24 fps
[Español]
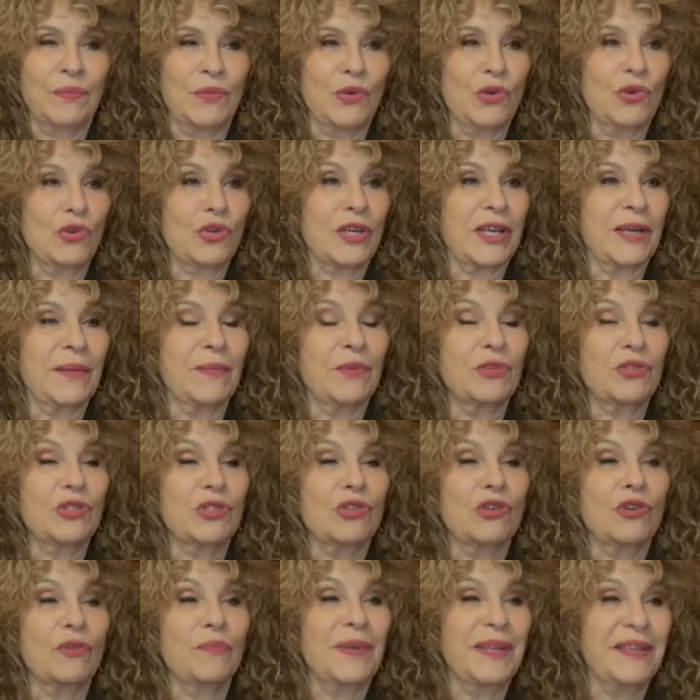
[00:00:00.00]
los que hemos
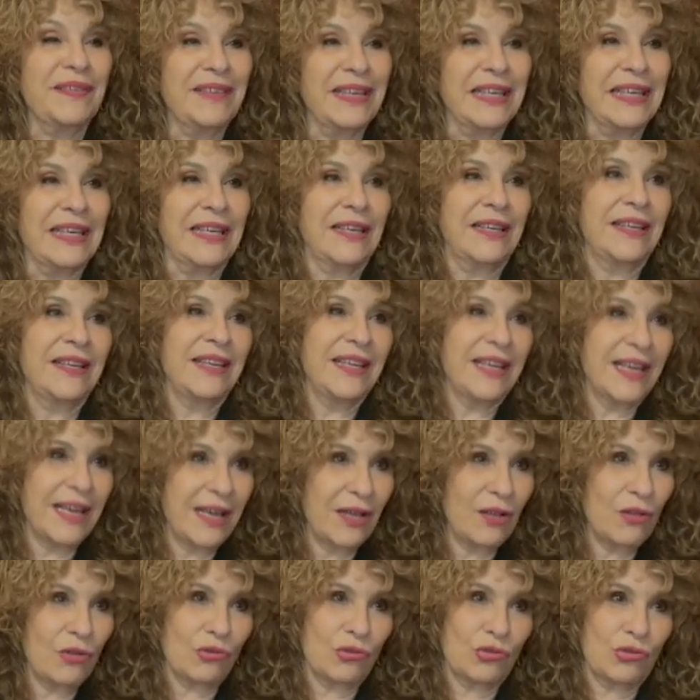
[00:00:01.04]
sido
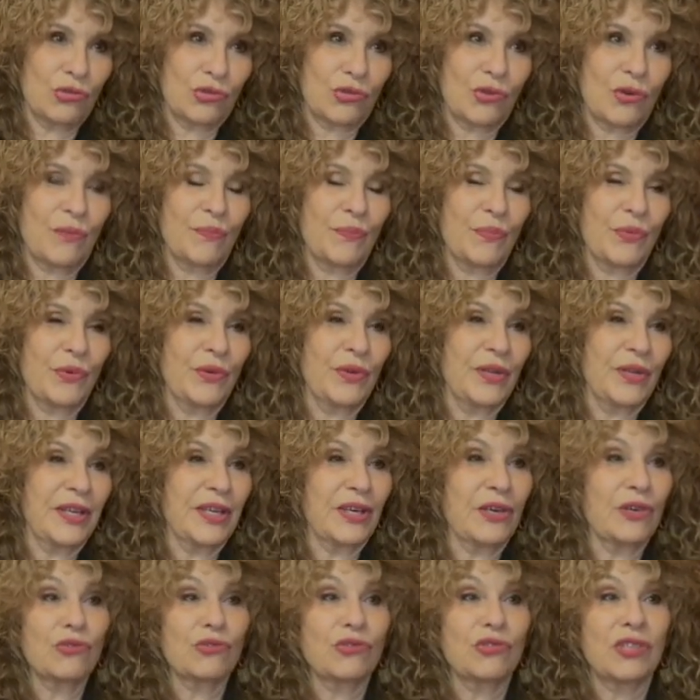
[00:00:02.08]
privilegiados con
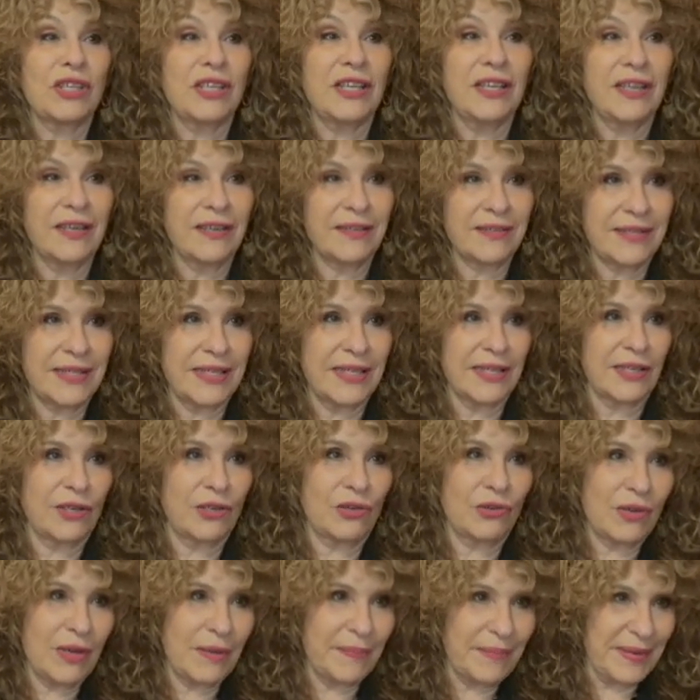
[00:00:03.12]
podernos ir sin
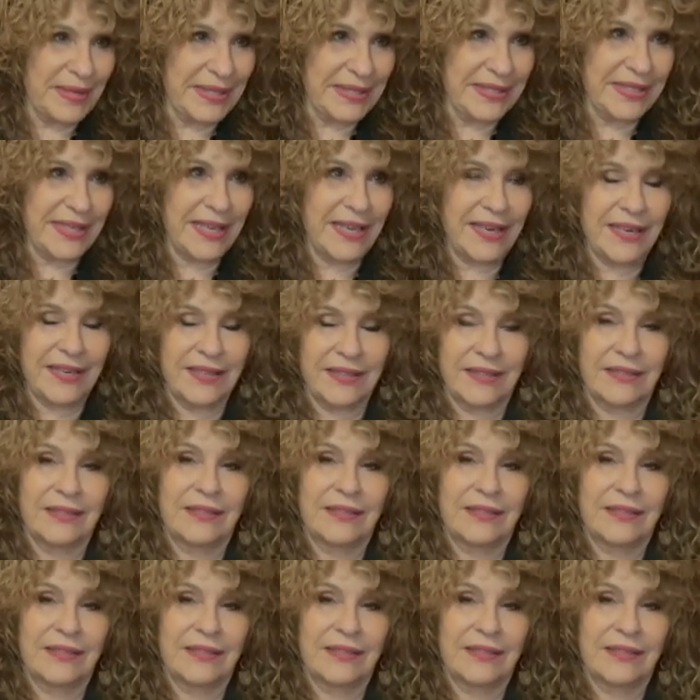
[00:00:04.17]
que nos apresaran,